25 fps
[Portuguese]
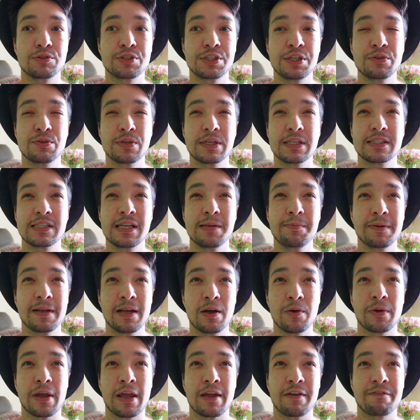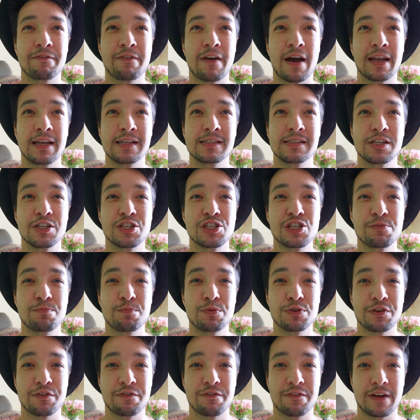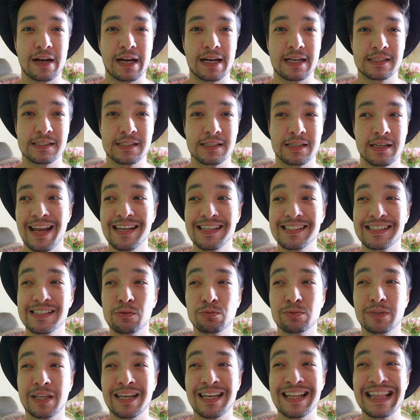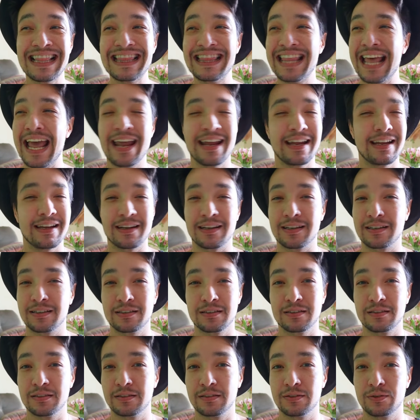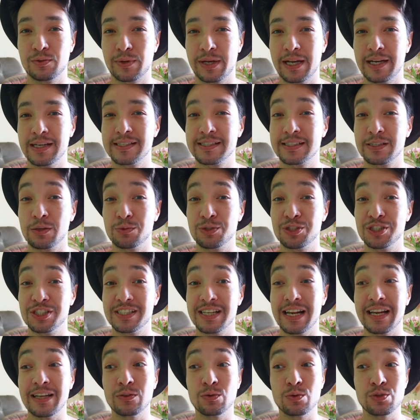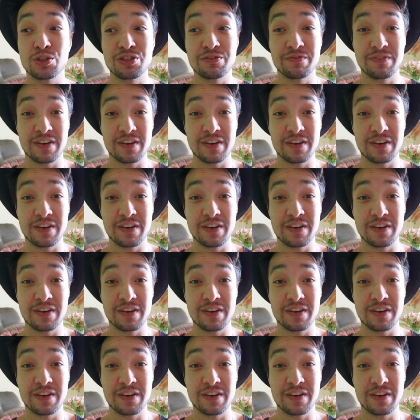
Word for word: Eu sinto que sempre que alguém fala esse tipo de frase, eles não têm ideia do que eles estão dizendo de